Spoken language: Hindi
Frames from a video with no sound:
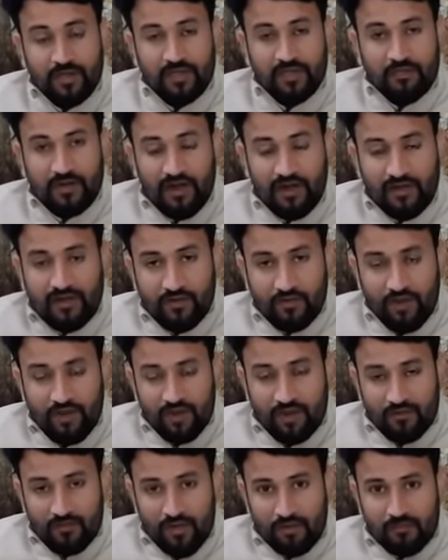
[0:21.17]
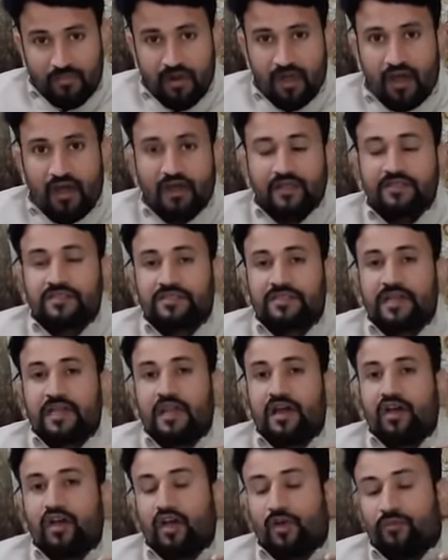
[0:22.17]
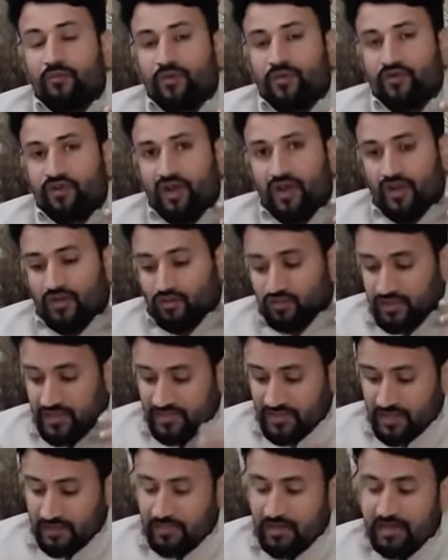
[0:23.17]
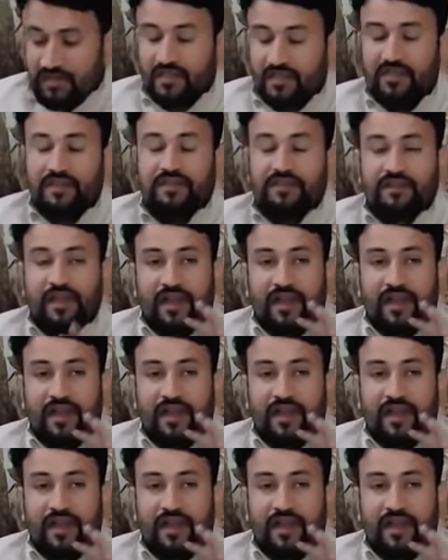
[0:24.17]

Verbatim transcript: पद बढ़ाने वाला मामला इसके अलावा कंप्यूटर अनुदेशक भर्ती